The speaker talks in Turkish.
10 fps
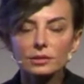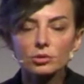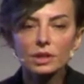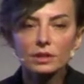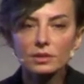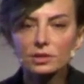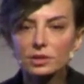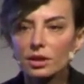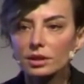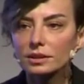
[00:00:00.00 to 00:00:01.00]
bu yeni
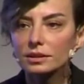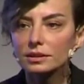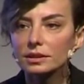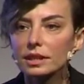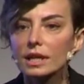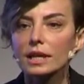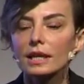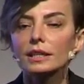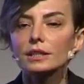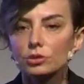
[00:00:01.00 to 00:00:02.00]
alışkanlıkları
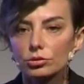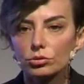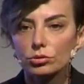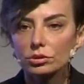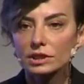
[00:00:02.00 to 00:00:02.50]
yaşıyoruz.